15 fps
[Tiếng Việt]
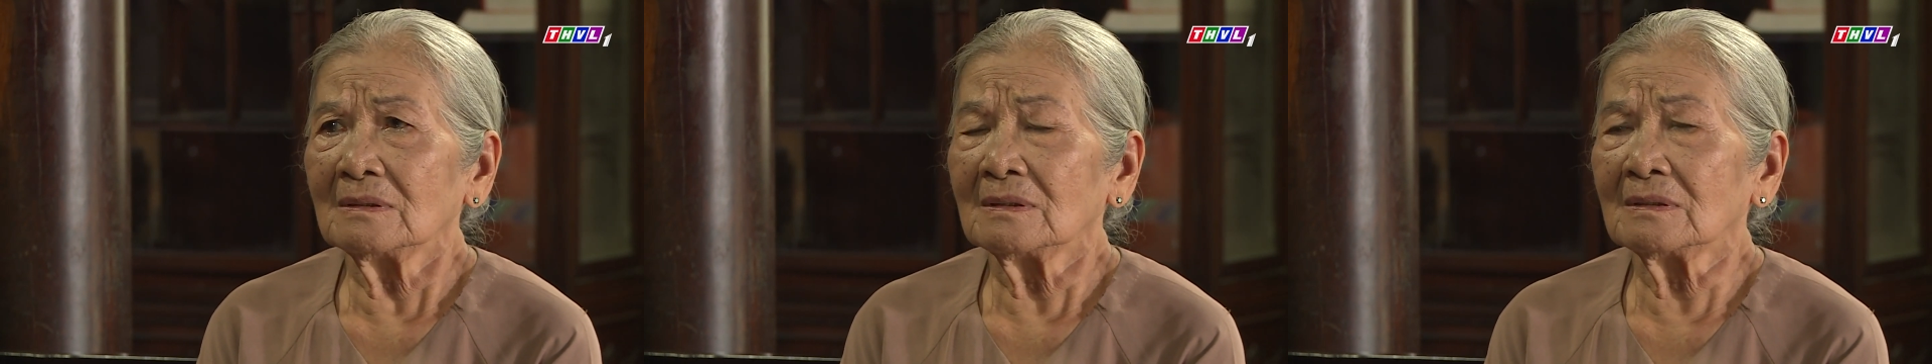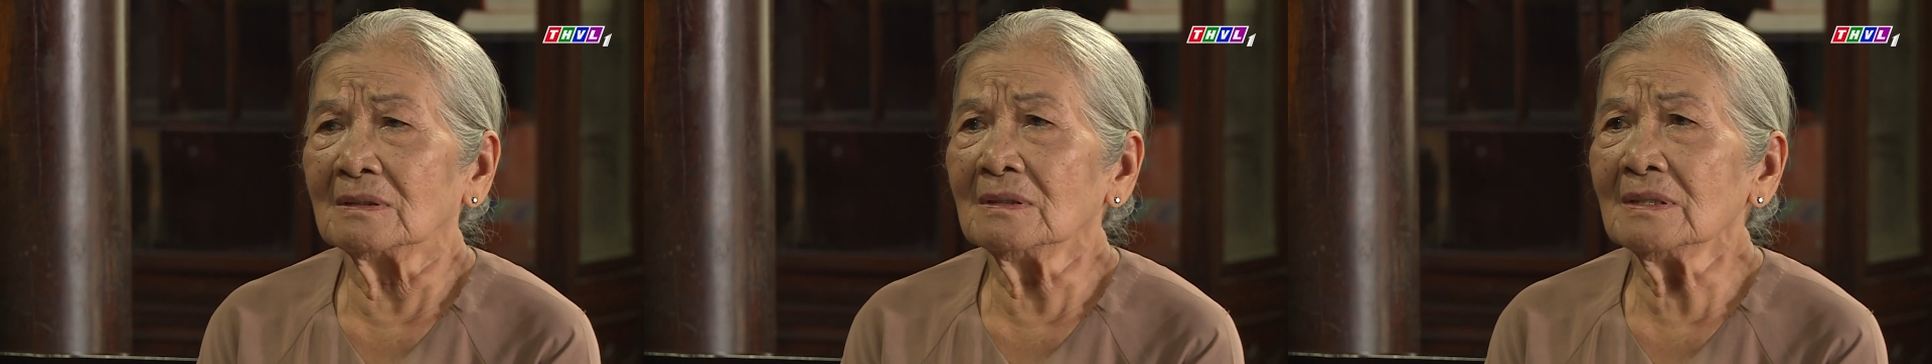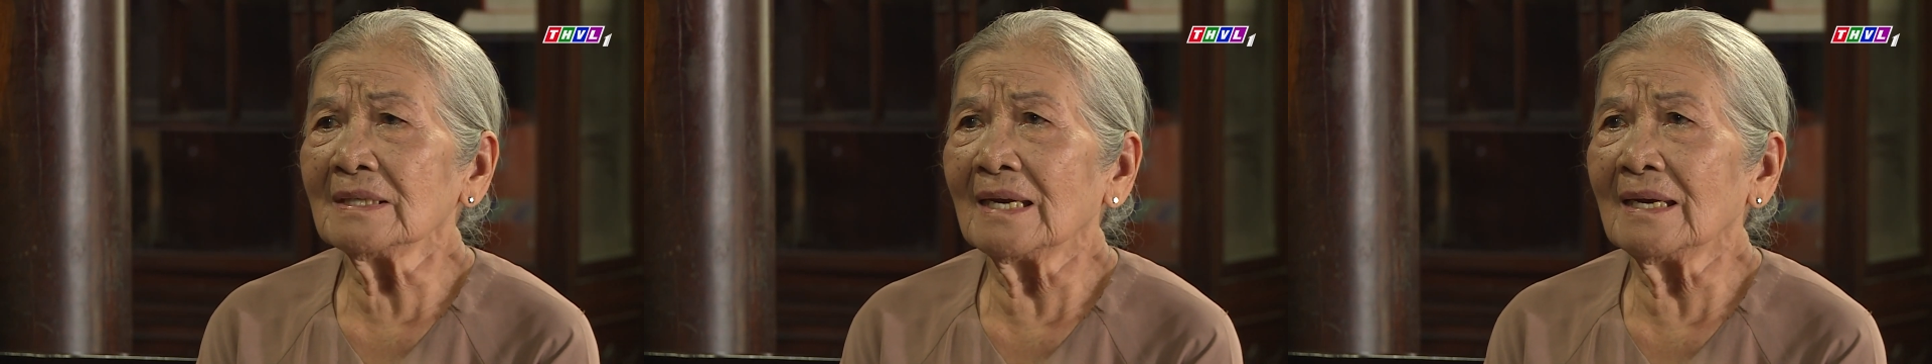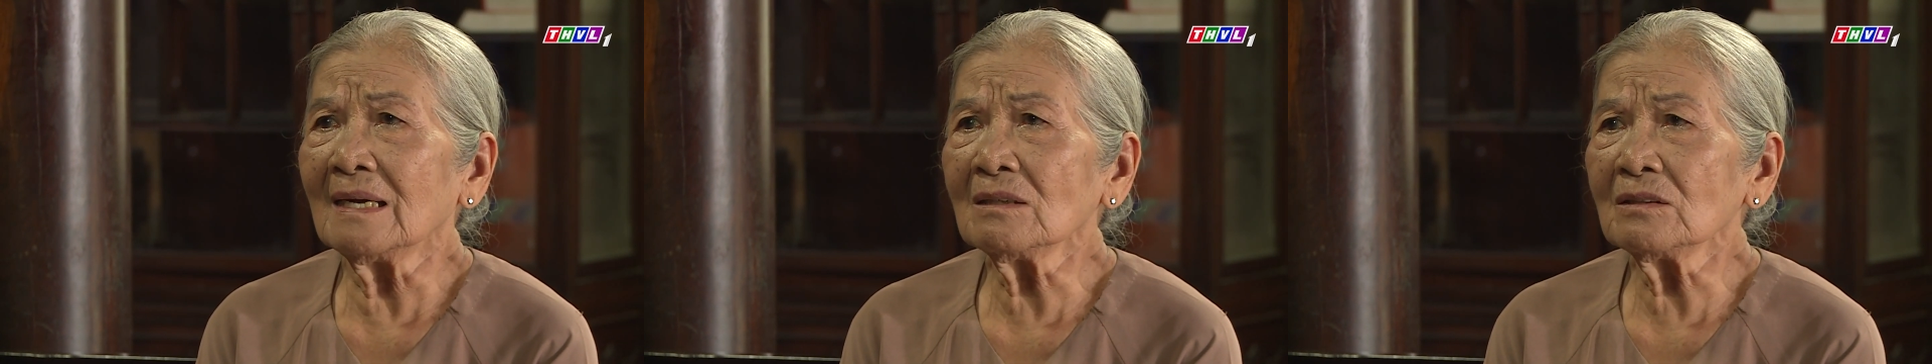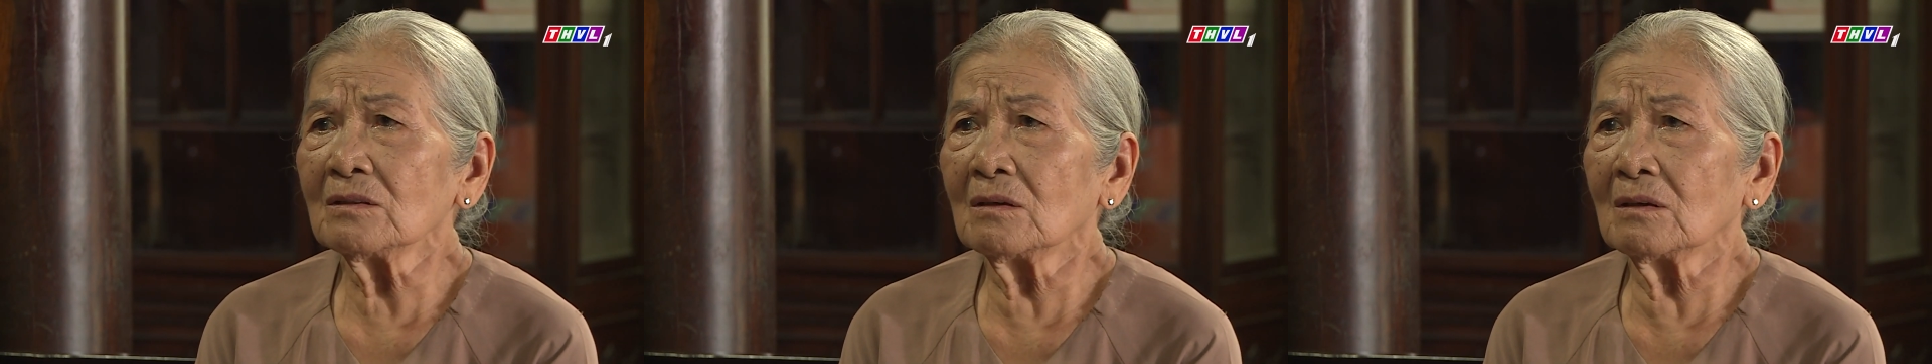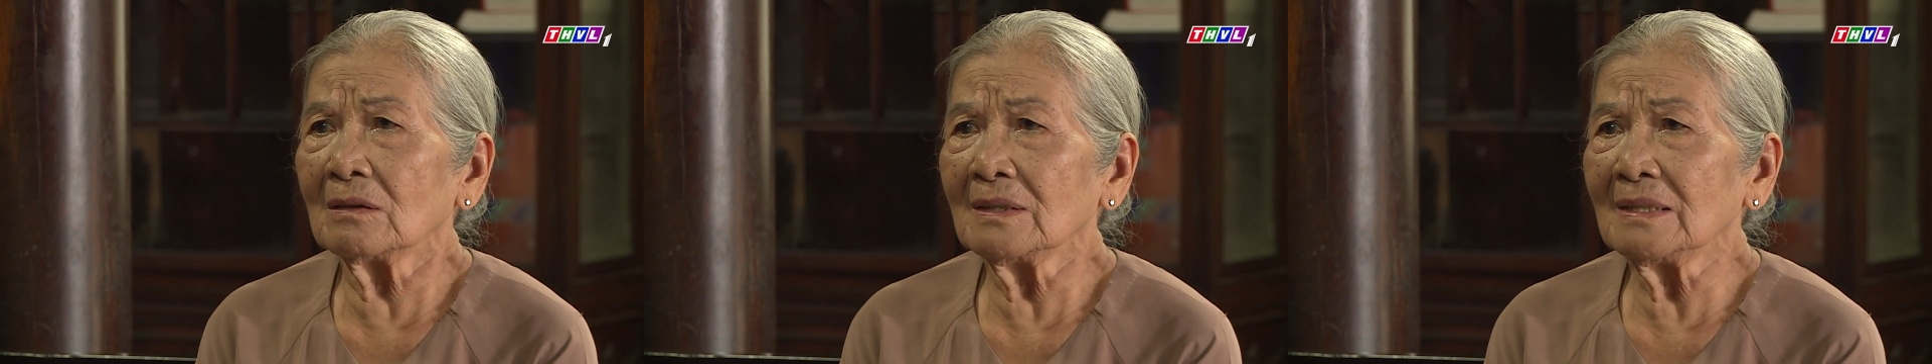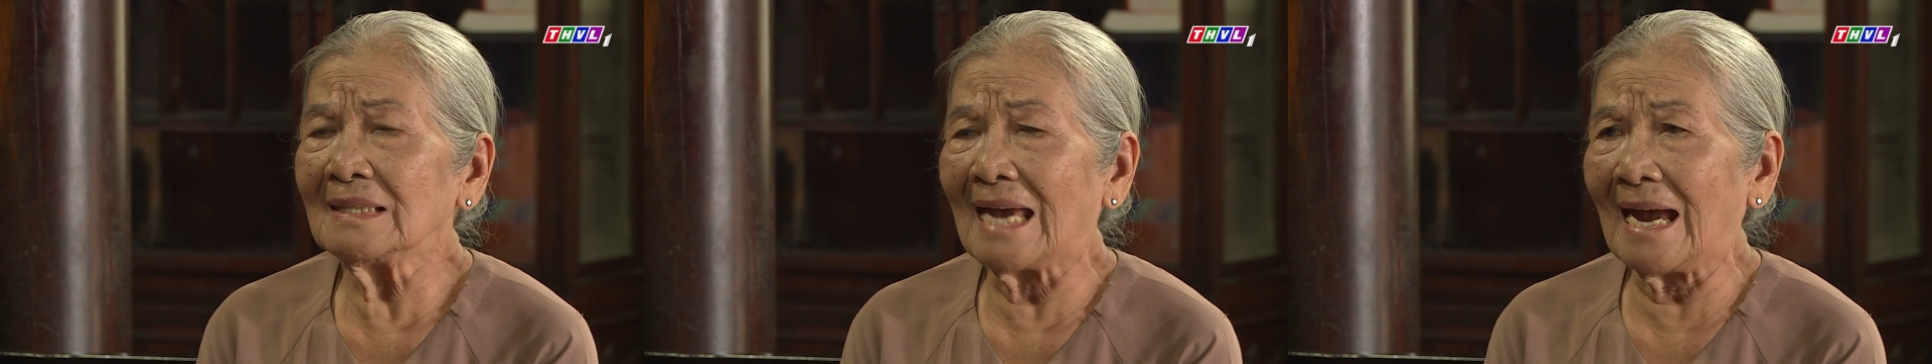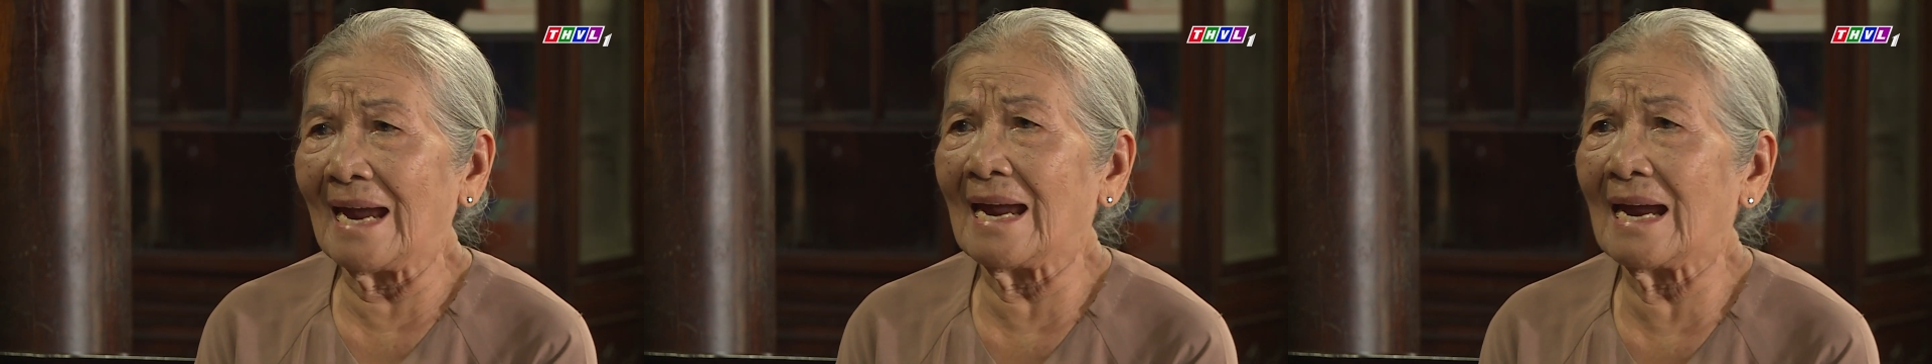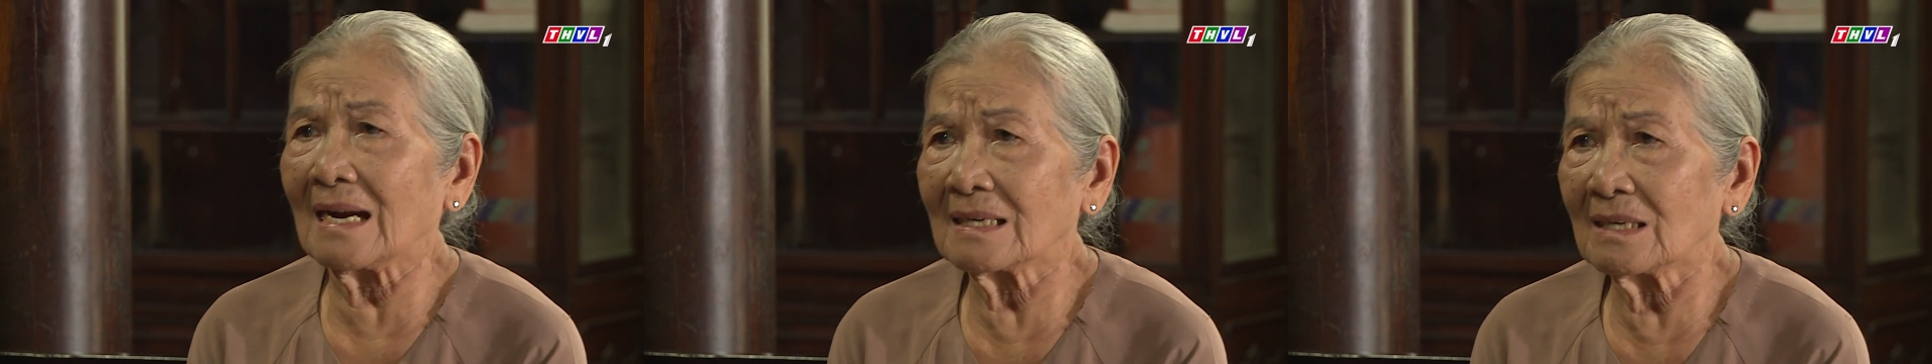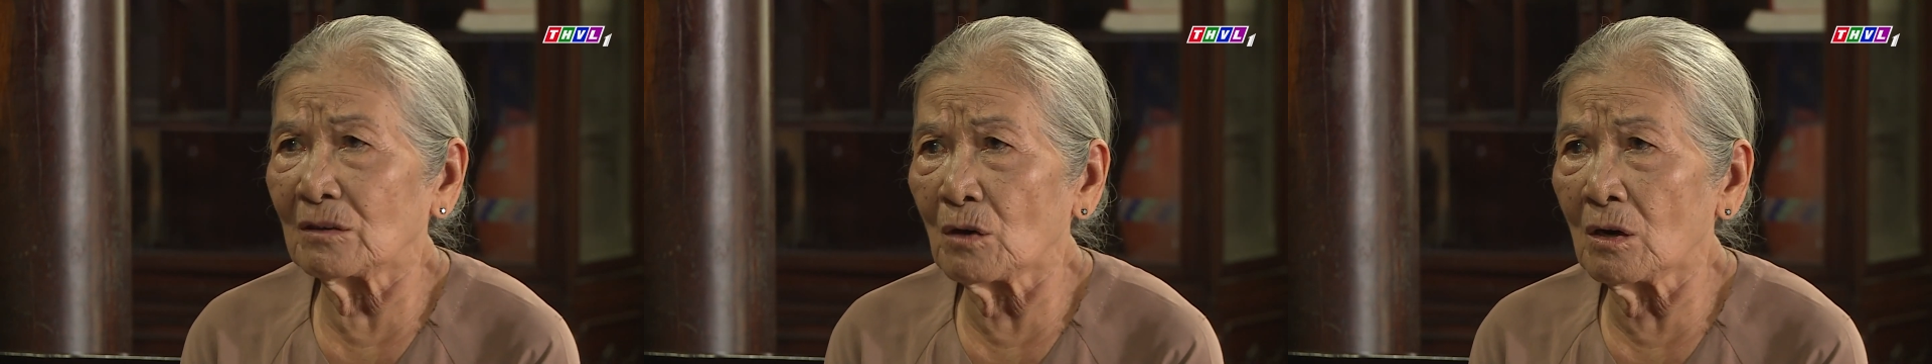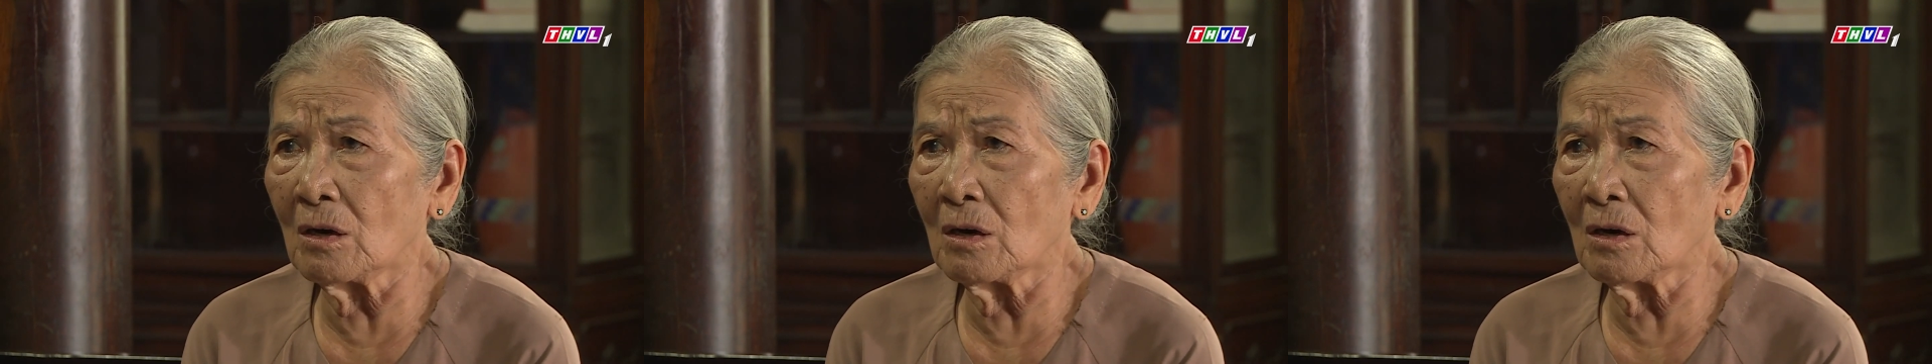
rửa chén cho cái nhà hàng nào